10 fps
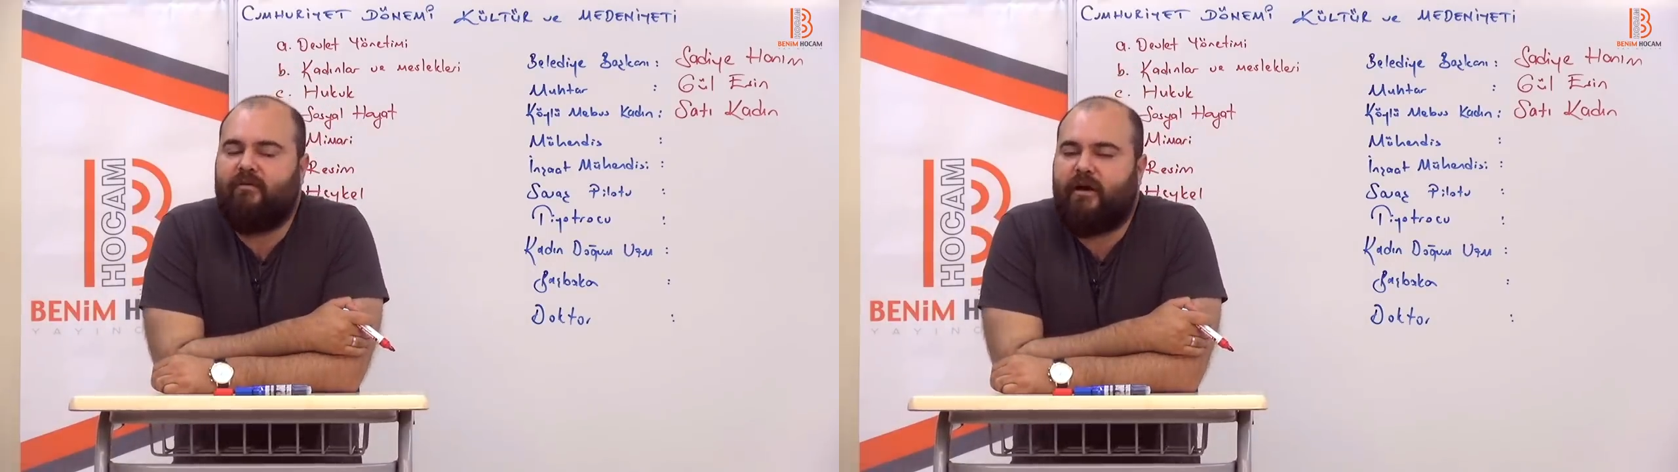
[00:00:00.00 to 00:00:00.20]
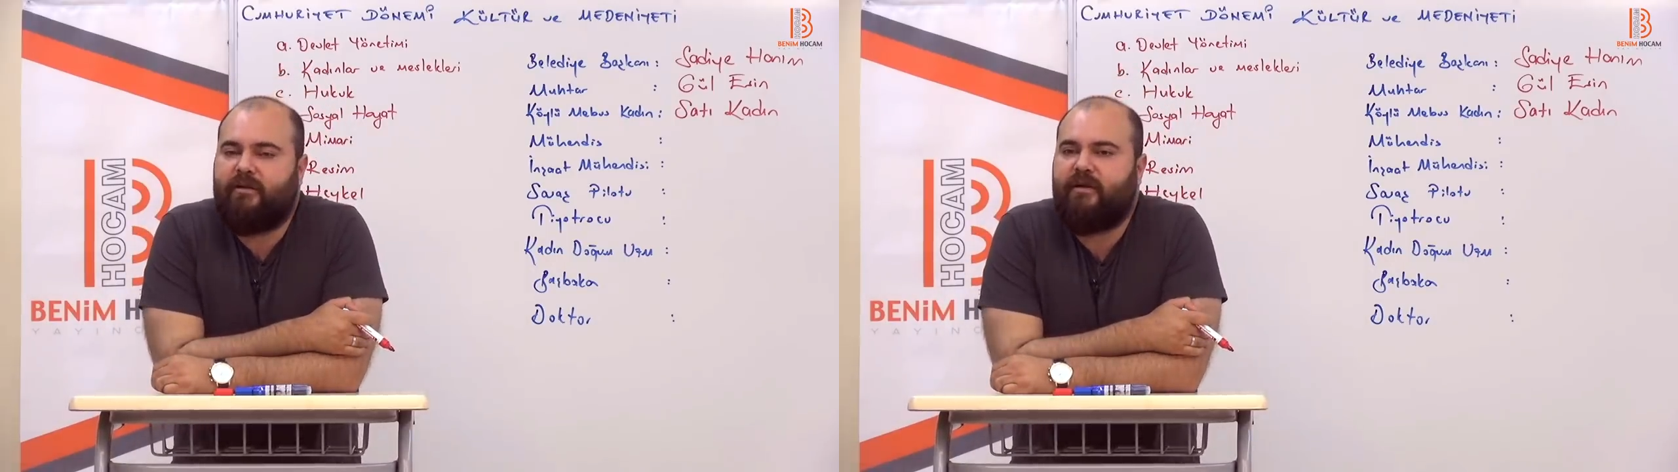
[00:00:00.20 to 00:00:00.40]

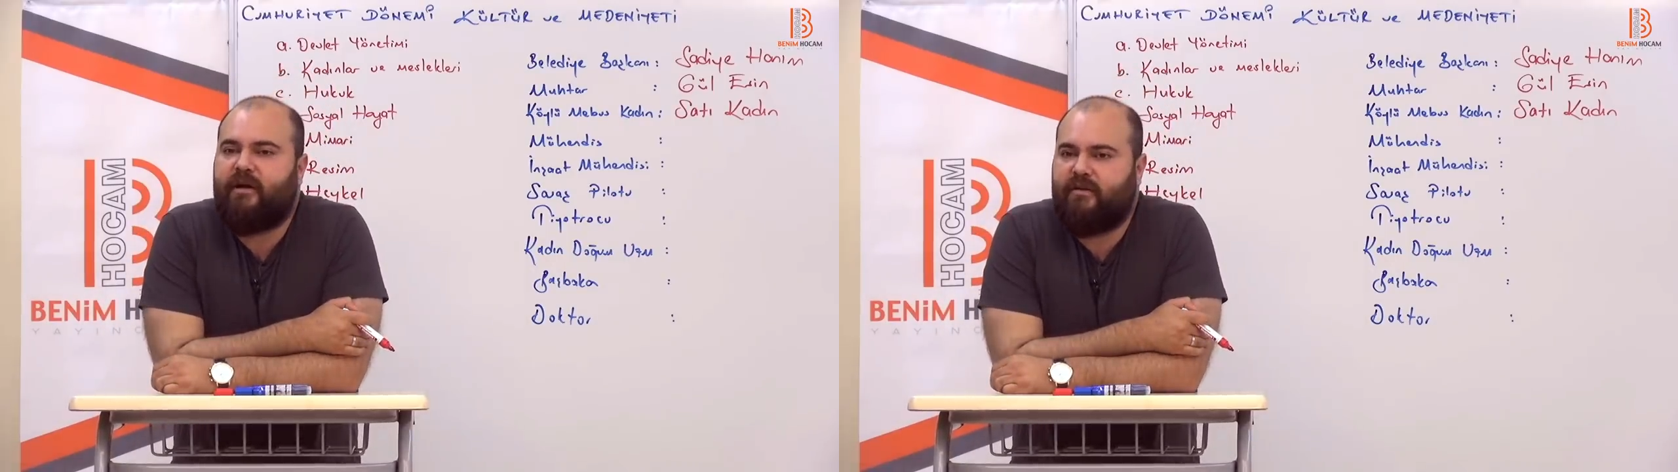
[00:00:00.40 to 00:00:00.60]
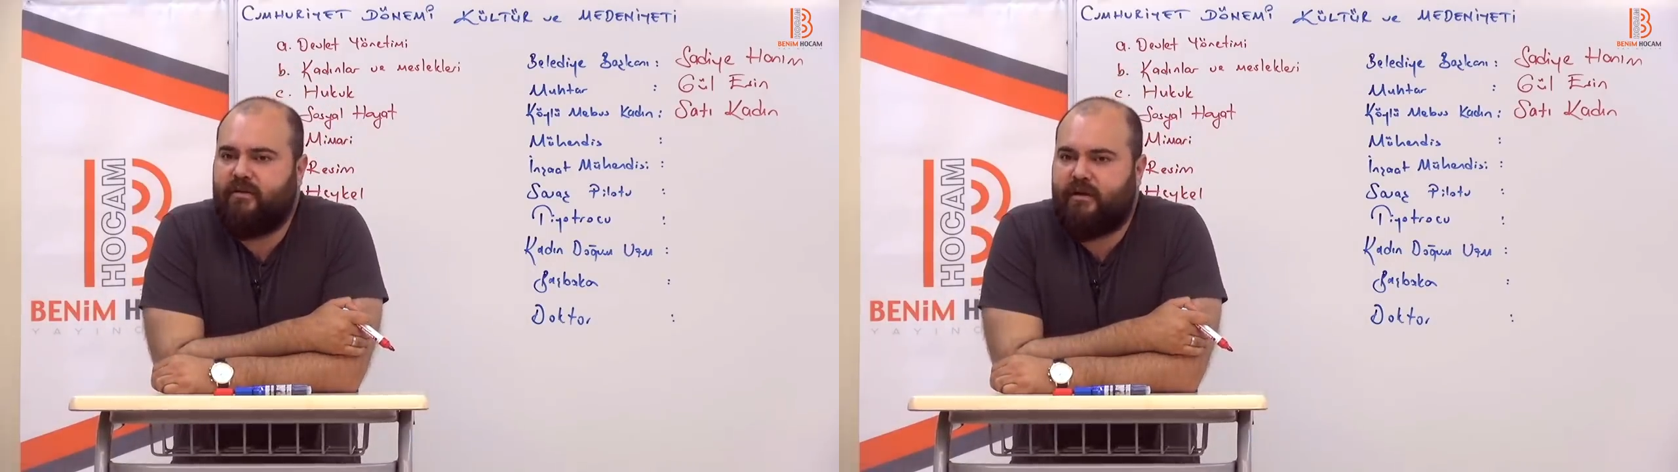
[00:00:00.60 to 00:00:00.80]
vardır?
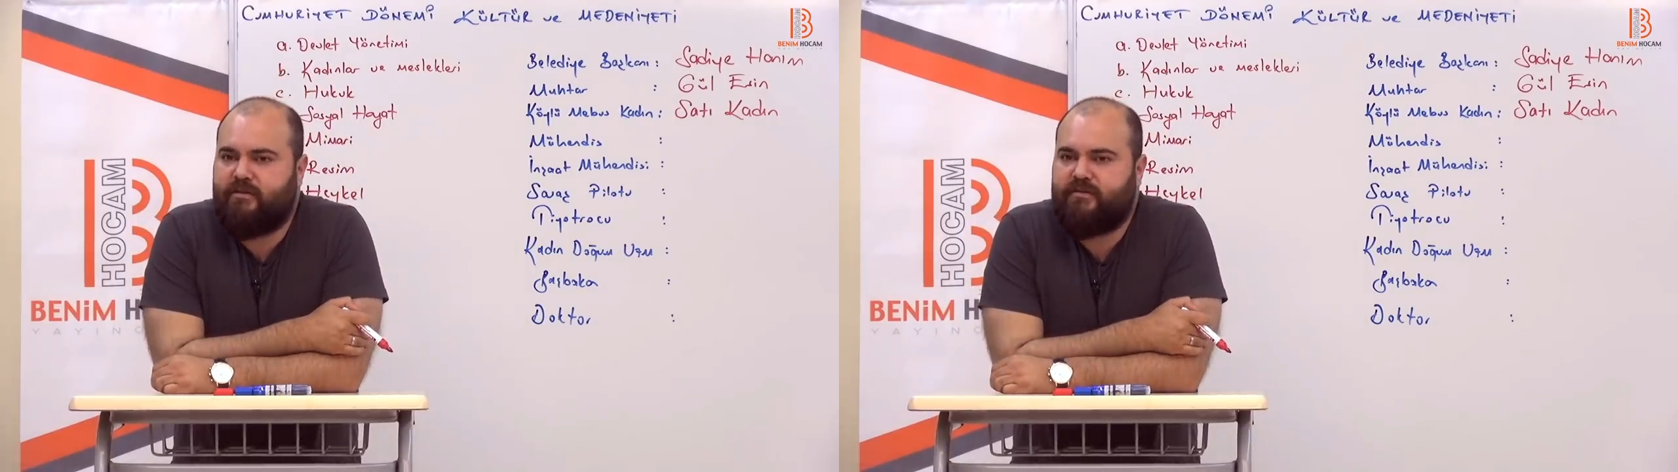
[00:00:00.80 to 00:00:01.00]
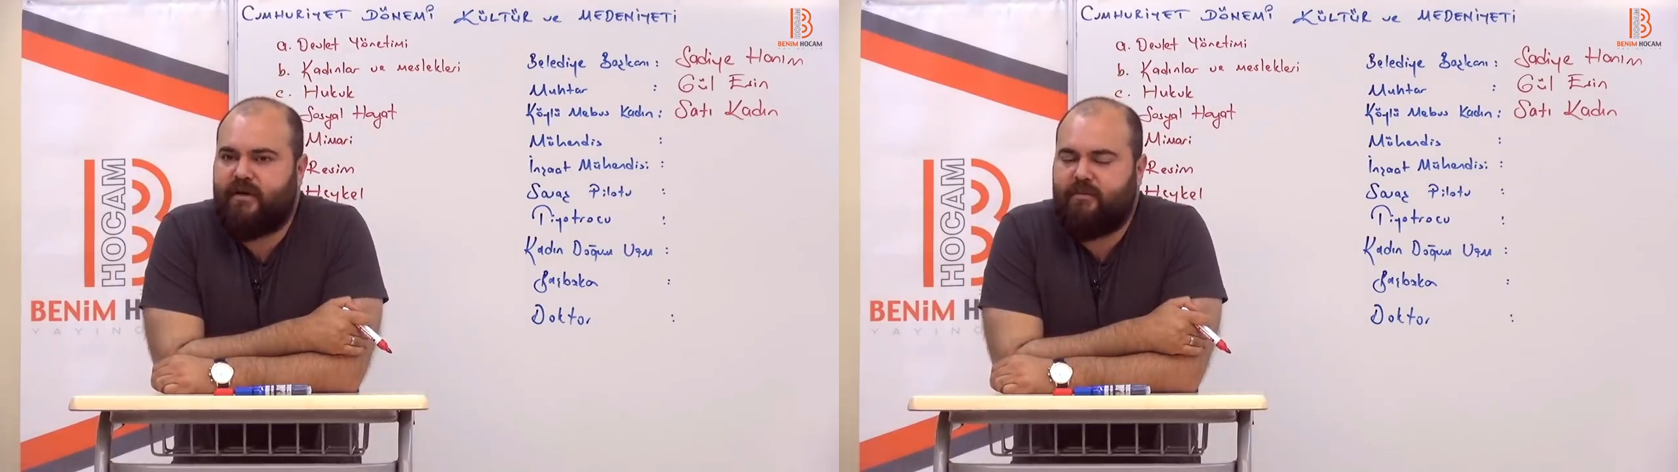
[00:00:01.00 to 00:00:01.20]

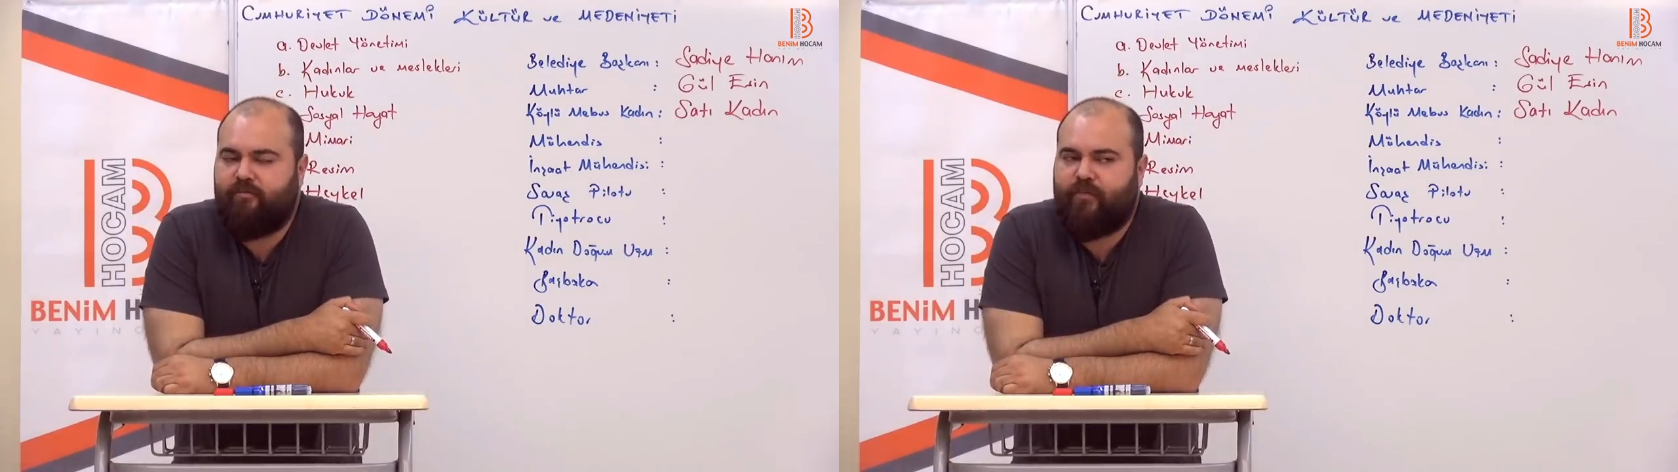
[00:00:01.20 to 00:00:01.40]
Kadınlarımız var.